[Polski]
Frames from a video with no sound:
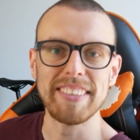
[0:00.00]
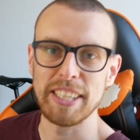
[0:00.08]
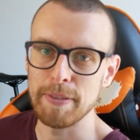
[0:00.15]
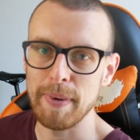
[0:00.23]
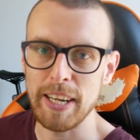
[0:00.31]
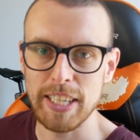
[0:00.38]
W
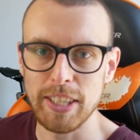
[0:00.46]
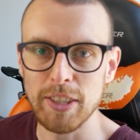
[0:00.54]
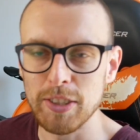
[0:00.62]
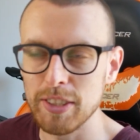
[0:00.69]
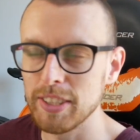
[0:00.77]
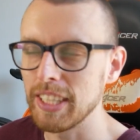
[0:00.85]
każdym razie,
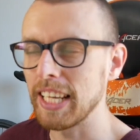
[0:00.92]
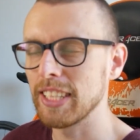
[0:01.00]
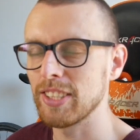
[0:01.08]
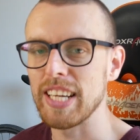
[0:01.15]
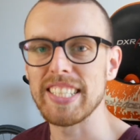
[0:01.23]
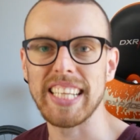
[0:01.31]
no, nie
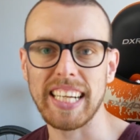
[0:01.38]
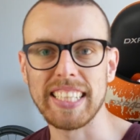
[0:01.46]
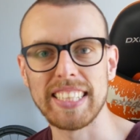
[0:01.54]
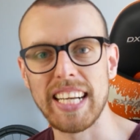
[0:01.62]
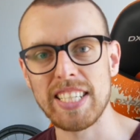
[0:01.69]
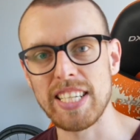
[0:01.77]
jest to aż
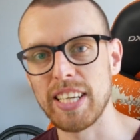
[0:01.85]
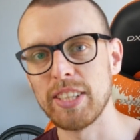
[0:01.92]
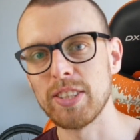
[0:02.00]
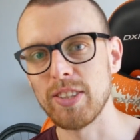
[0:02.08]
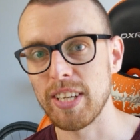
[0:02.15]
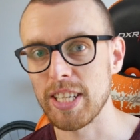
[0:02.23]
taka straszna
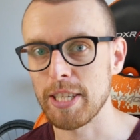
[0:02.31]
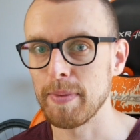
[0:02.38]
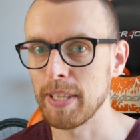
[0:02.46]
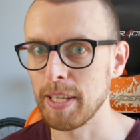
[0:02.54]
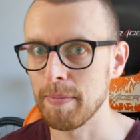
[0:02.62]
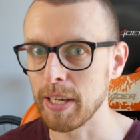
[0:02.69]
historia, że
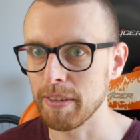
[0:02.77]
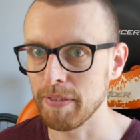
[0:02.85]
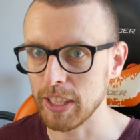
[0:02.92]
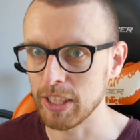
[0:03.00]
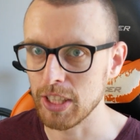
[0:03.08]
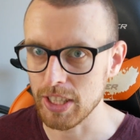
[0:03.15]
będę biegł
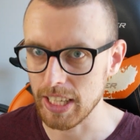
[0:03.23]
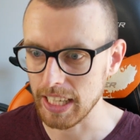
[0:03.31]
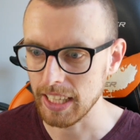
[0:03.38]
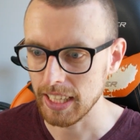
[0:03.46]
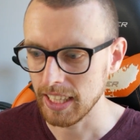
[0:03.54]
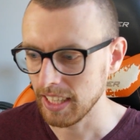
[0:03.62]

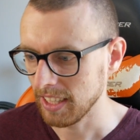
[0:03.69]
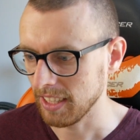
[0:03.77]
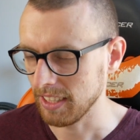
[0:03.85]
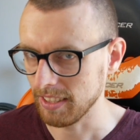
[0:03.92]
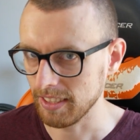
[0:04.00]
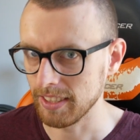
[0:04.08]
faktycznie
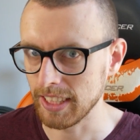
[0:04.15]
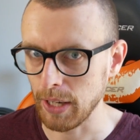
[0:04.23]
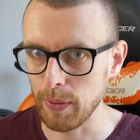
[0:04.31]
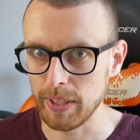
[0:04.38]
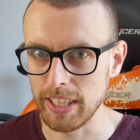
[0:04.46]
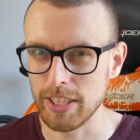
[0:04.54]

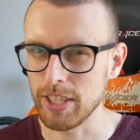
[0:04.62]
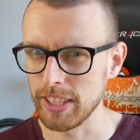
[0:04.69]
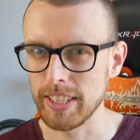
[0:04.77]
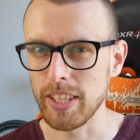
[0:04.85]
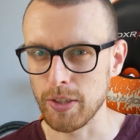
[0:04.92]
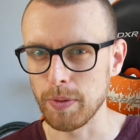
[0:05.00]
całe te
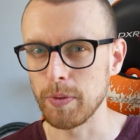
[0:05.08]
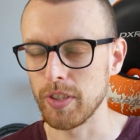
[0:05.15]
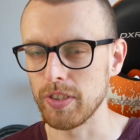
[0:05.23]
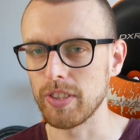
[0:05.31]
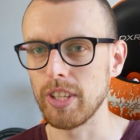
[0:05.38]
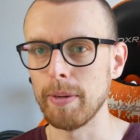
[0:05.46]

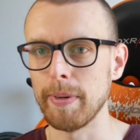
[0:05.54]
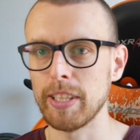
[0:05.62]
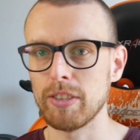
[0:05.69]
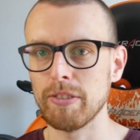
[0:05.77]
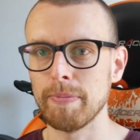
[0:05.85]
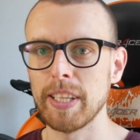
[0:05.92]
380
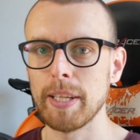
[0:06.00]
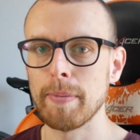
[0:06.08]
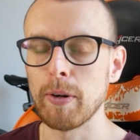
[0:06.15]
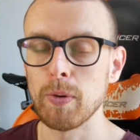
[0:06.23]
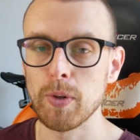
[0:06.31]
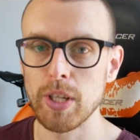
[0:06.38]
km. Będę
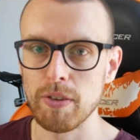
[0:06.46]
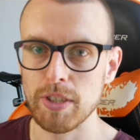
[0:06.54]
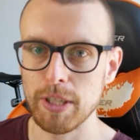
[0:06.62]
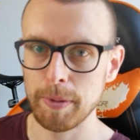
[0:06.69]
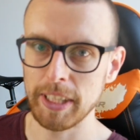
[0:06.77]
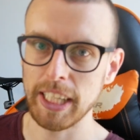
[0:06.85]
brał udział
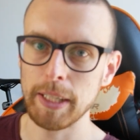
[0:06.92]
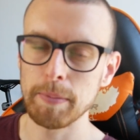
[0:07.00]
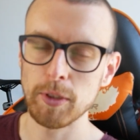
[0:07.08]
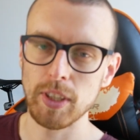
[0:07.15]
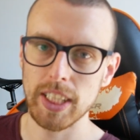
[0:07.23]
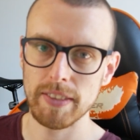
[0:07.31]
w czymś
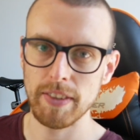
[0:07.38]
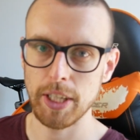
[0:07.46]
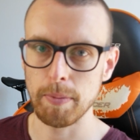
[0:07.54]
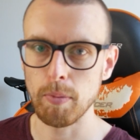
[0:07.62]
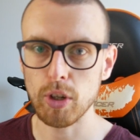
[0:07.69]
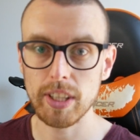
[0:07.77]
takim, co nazywa
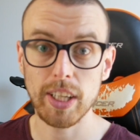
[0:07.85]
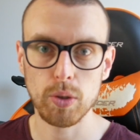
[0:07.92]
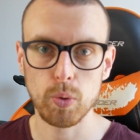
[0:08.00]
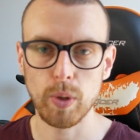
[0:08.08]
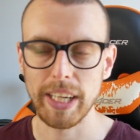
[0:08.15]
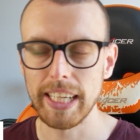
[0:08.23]
się
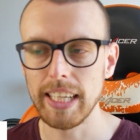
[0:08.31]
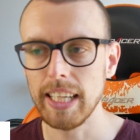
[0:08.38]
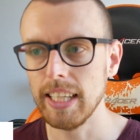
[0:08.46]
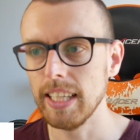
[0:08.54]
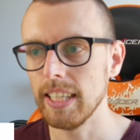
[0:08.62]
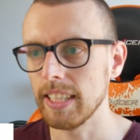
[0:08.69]
Border to Hell
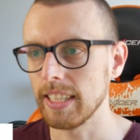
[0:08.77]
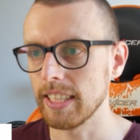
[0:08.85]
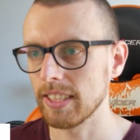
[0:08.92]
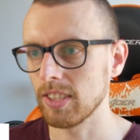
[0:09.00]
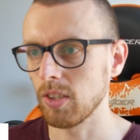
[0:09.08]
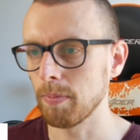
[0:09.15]

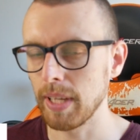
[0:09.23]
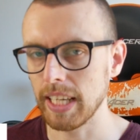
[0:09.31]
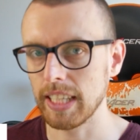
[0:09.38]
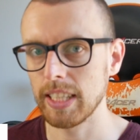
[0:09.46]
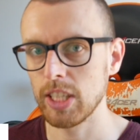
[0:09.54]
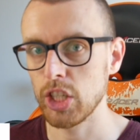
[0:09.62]
jest to
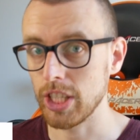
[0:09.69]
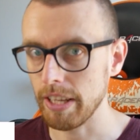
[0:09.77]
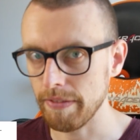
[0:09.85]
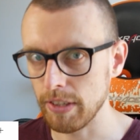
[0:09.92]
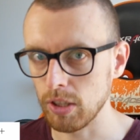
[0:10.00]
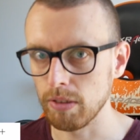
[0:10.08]
bieg
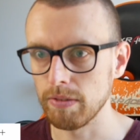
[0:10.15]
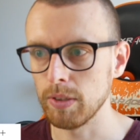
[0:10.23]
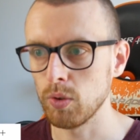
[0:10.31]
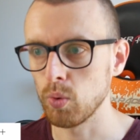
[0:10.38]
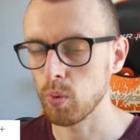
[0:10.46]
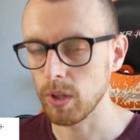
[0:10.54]

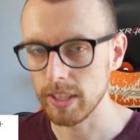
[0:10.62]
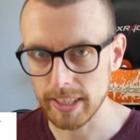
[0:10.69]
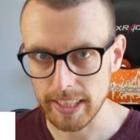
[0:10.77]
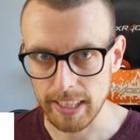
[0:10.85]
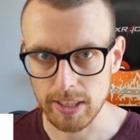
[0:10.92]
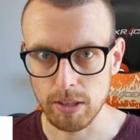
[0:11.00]
sztafetowy,
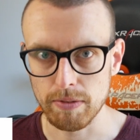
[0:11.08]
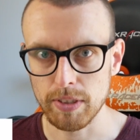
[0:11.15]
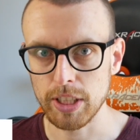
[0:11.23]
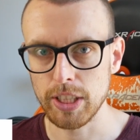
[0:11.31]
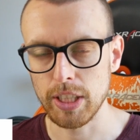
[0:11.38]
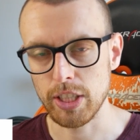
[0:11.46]

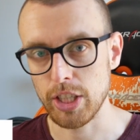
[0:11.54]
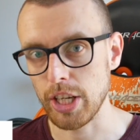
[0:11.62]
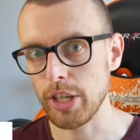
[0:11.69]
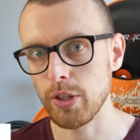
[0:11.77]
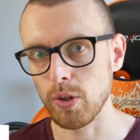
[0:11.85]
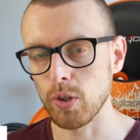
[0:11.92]
długodystansowy, gdzie
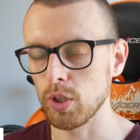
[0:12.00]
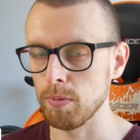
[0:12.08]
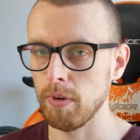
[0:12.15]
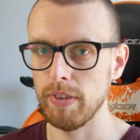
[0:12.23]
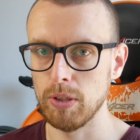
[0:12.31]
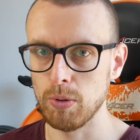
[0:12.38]

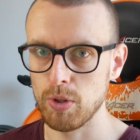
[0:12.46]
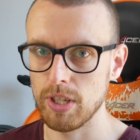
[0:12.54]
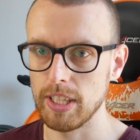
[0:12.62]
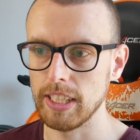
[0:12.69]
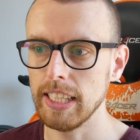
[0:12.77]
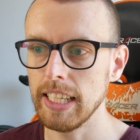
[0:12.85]
sześcioosobowe
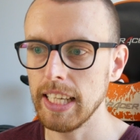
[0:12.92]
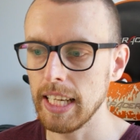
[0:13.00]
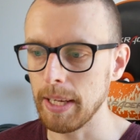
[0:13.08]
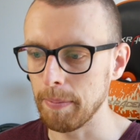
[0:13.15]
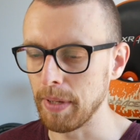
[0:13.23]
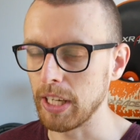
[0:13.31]
drużyny
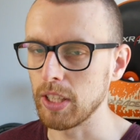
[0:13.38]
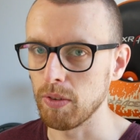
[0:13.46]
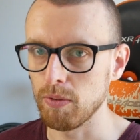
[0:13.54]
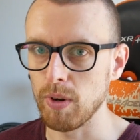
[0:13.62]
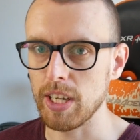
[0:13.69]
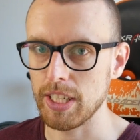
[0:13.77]

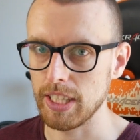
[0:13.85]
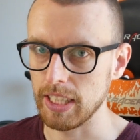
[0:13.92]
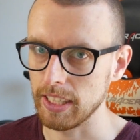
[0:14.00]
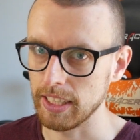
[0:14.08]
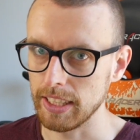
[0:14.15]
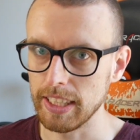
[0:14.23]
biegną
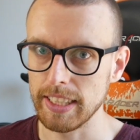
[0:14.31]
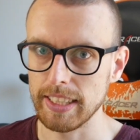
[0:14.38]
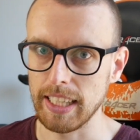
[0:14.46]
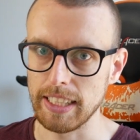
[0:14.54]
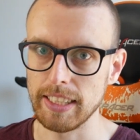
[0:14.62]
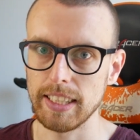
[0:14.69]
właśnie
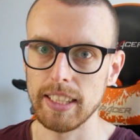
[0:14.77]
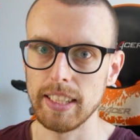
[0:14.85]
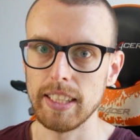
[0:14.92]
dystans.